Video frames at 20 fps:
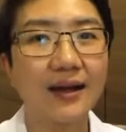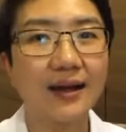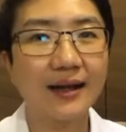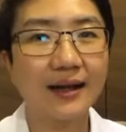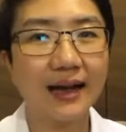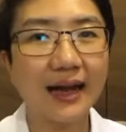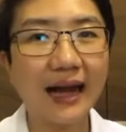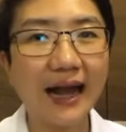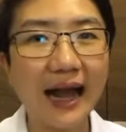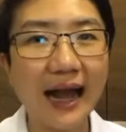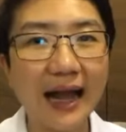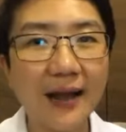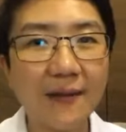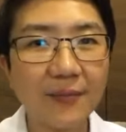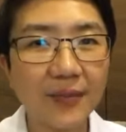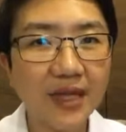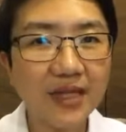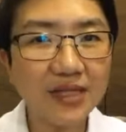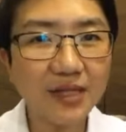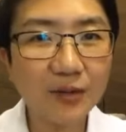นะคะ
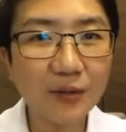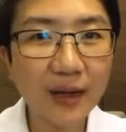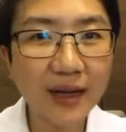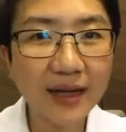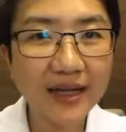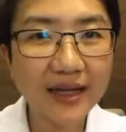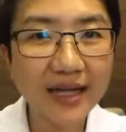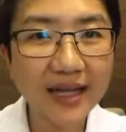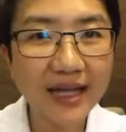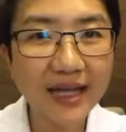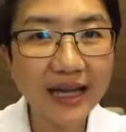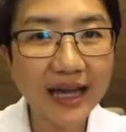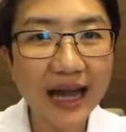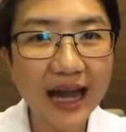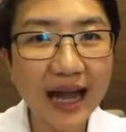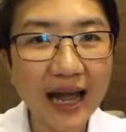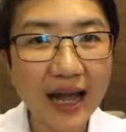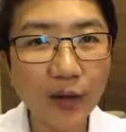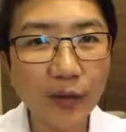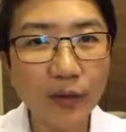สวัสดี
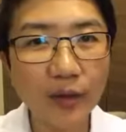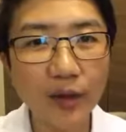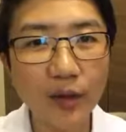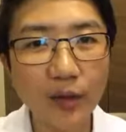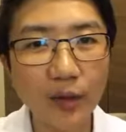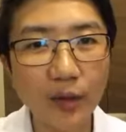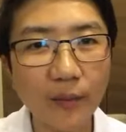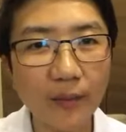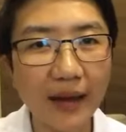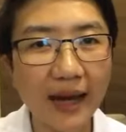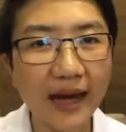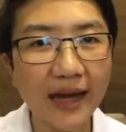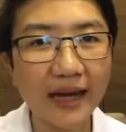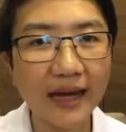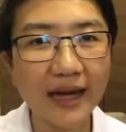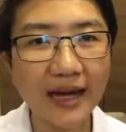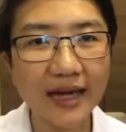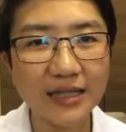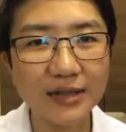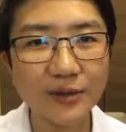ค่ะคุณอโนมาน
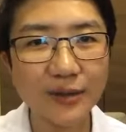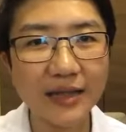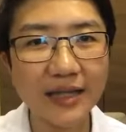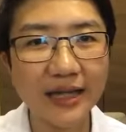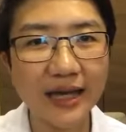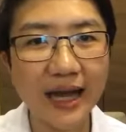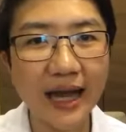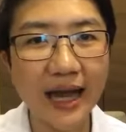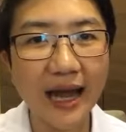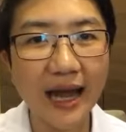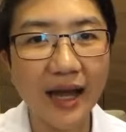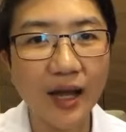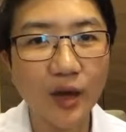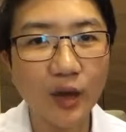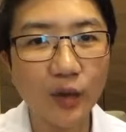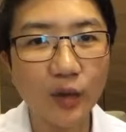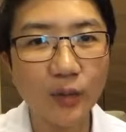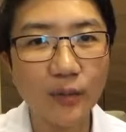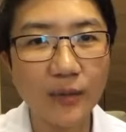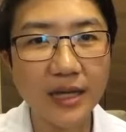นะคะ สวัสดีค่ะ
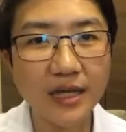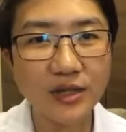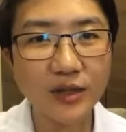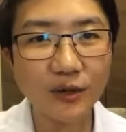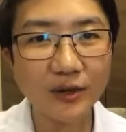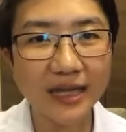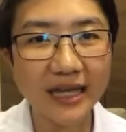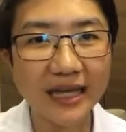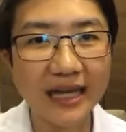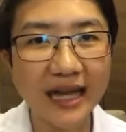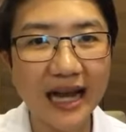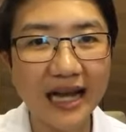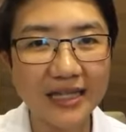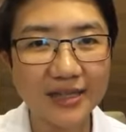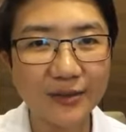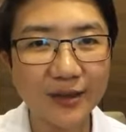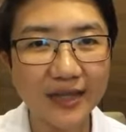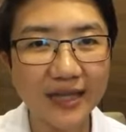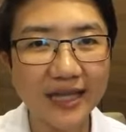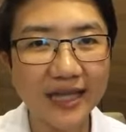คุณเมโชติกา
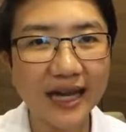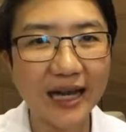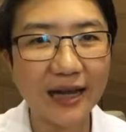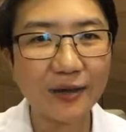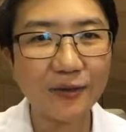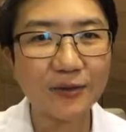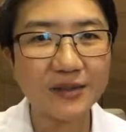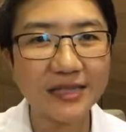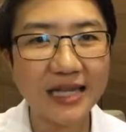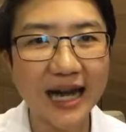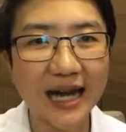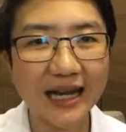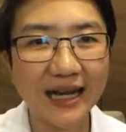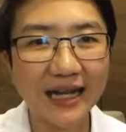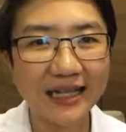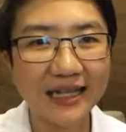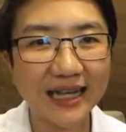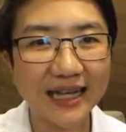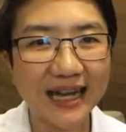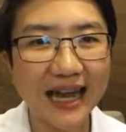สวัสดีค่ะคุณจา
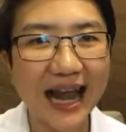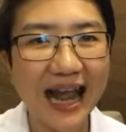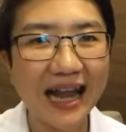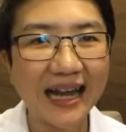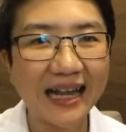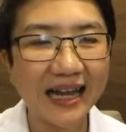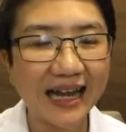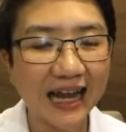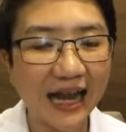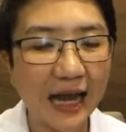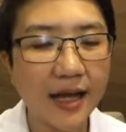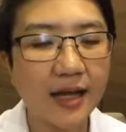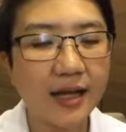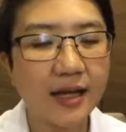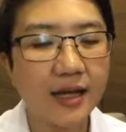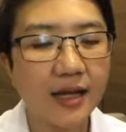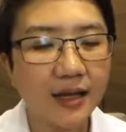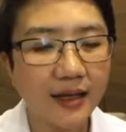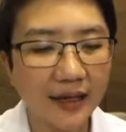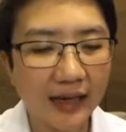นัทการนะคะ
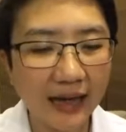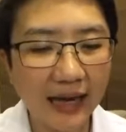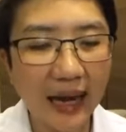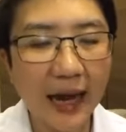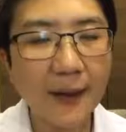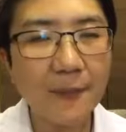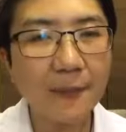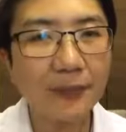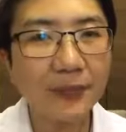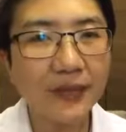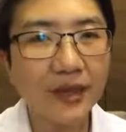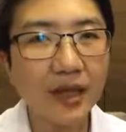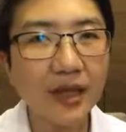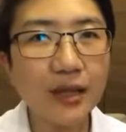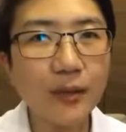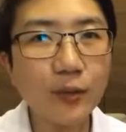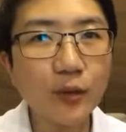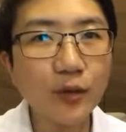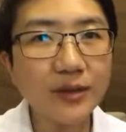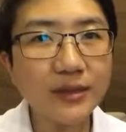นะคะแล้
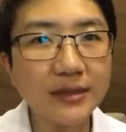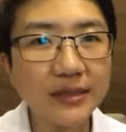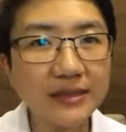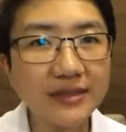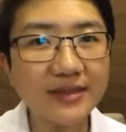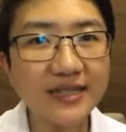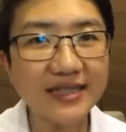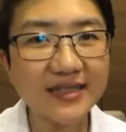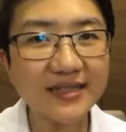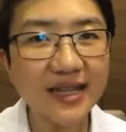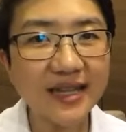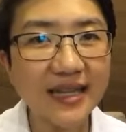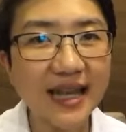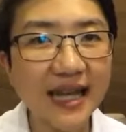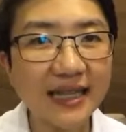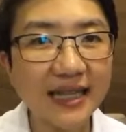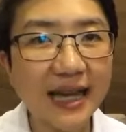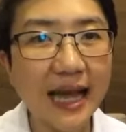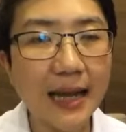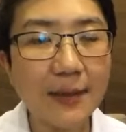วจะพูดถึง7สัญญา
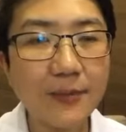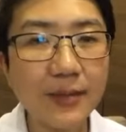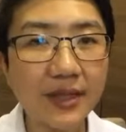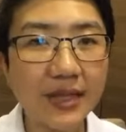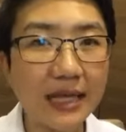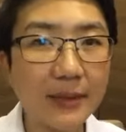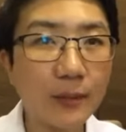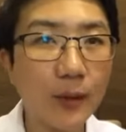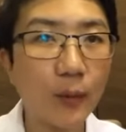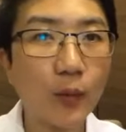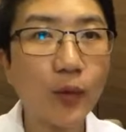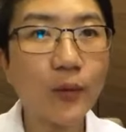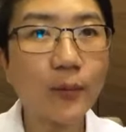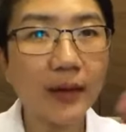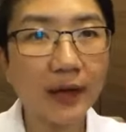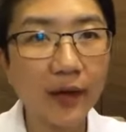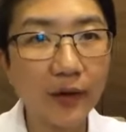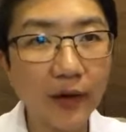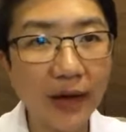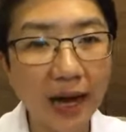ณอันตรายเมื่อกี้หมอพูดไป
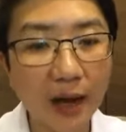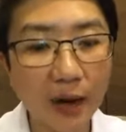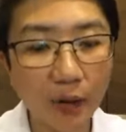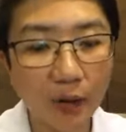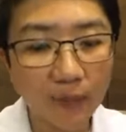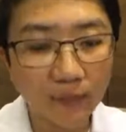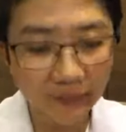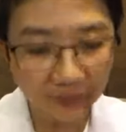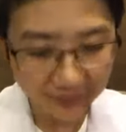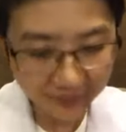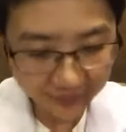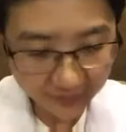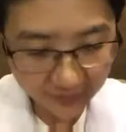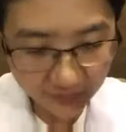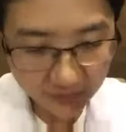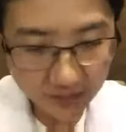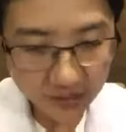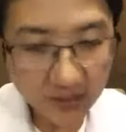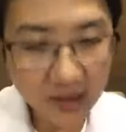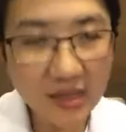คร่า
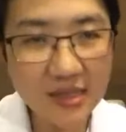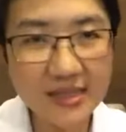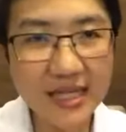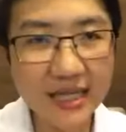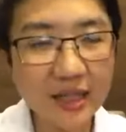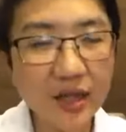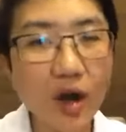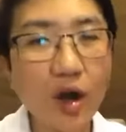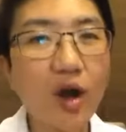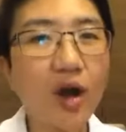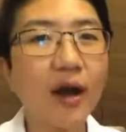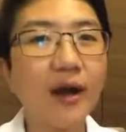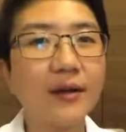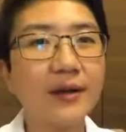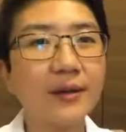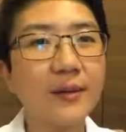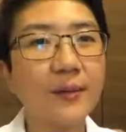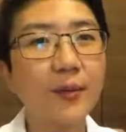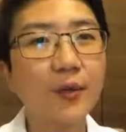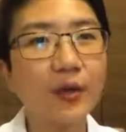วๆ7 ข้อเขา
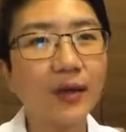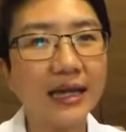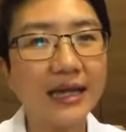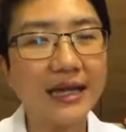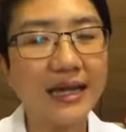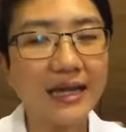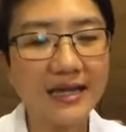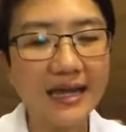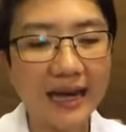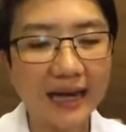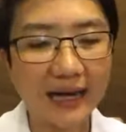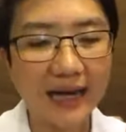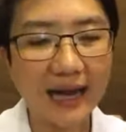นี่มาพูดละเอียดอย่างละ